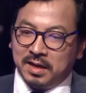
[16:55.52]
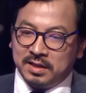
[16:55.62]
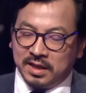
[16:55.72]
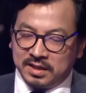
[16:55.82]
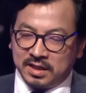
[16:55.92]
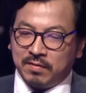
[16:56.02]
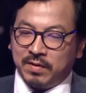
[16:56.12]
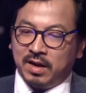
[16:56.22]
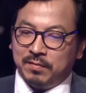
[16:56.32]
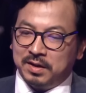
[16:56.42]
chị sẽ ra
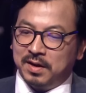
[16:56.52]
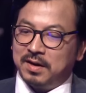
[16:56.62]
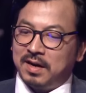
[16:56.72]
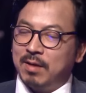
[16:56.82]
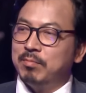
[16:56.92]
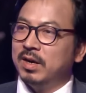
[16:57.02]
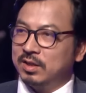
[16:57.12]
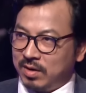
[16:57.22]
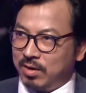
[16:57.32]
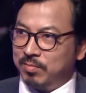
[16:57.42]
về phần thưởng là 10
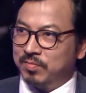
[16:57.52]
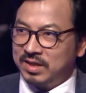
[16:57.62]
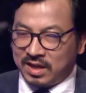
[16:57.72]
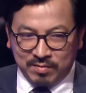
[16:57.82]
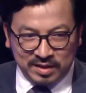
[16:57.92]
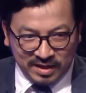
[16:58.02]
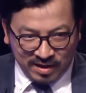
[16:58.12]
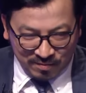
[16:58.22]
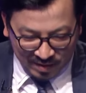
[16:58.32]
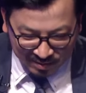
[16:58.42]
triệu đồng dạ. xin cảm ơn chị
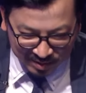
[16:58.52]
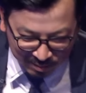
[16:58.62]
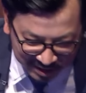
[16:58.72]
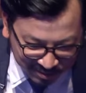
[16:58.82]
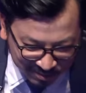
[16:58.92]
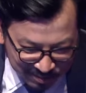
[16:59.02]
vâng dạ, xin, xin mời cảm chị. ơn